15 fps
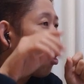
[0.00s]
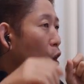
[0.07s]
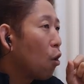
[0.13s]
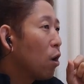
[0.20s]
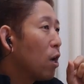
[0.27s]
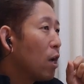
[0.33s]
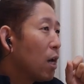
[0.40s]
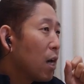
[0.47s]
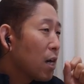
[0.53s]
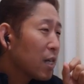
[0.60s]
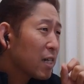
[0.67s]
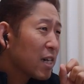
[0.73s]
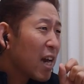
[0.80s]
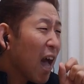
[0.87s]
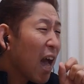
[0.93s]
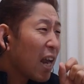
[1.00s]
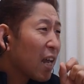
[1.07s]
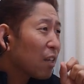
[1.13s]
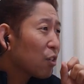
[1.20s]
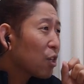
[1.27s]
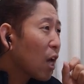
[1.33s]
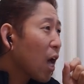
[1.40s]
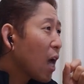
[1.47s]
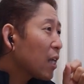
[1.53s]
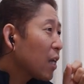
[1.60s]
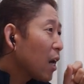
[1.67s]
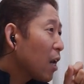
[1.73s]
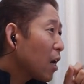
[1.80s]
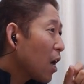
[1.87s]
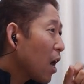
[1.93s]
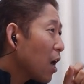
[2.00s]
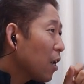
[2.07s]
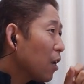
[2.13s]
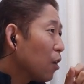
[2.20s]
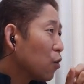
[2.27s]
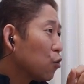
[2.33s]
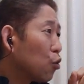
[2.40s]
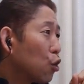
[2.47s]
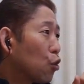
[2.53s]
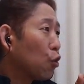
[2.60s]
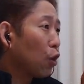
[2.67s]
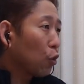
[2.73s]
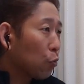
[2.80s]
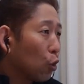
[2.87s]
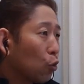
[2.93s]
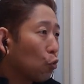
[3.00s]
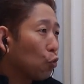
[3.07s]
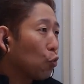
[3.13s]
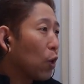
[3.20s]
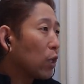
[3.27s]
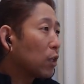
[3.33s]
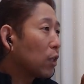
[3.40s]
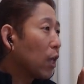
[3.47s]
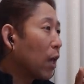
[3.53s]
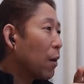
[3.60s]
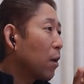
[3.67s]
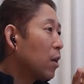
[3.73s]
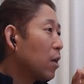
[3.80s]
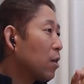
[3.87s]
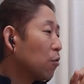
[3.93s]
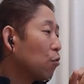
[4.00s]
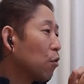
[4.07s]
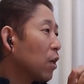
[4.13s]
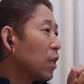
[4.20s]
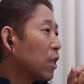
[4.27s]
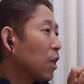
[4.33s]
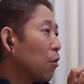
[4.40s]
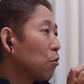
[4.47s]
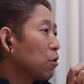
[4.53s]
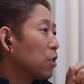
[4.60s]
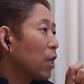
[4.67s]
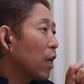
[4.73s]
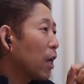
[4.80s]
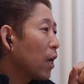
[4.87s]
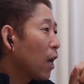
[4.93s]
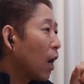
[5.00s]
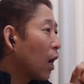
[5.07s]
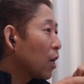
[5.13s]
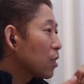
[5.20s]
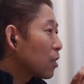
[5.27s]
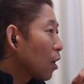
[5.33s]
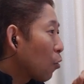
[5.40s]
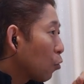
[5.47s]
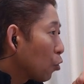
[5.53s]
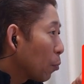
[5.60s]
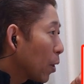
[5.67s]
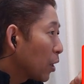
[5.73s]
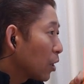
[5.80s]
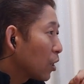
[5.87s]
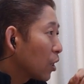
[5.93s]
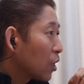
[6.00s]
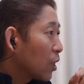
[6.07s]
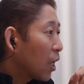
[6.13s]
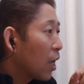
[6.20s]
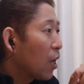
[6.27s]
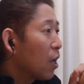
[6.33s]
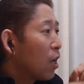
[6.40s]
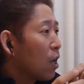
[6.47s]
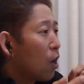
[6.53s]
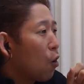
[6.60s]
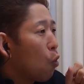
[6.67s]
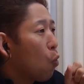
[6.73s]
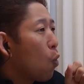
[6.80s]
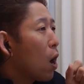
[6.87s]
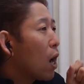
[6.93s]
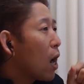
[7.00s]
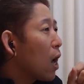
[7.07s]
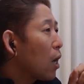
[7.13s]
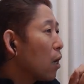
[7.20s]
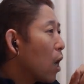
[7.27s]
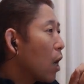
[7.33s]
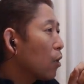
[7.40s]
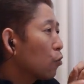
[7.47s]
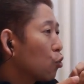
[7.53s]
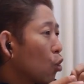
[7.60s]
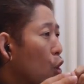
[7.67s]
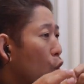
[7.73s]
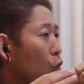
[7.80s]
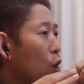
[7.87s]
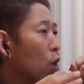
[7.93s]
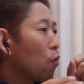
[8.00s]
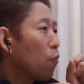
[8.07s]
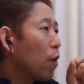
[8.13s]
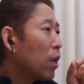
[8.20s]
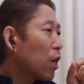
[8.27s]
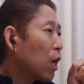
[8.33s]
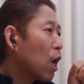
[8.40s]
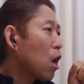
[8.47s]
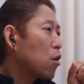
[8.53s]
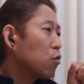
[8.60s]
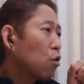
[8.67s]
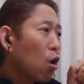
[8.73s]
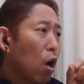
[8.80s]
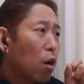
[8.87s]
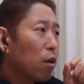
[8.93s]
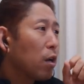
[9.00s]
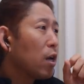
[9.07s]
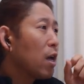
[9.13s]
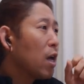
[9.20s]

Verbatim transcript: ガレチャーだらジュリ君がちゃんと座って、座り直して、足が今度前出てきて、終わらないストーリーウェル解消あ